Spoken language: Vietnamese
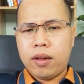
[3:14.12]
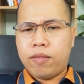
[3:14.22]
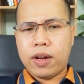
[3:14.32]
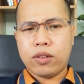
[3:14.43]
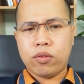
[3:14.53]

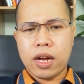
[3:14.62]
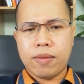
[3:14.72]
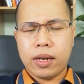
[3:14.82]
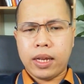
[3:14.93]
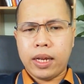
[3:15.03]
và chúng ta
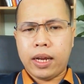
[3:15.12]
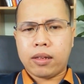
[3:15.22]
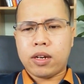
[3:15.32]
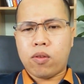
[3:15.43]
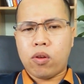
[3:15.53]
vào đấy
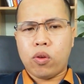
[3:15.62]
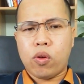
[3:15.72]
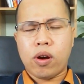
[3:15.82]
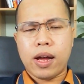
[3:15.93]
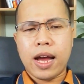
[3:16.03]
sau khoảng
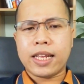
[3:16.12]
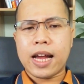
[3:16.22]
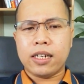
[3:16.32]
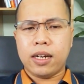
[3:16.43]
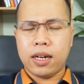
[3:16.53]
độ 2
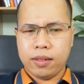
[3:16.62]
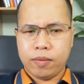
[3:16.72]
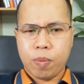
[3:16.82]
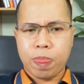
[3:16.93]
tháng nữa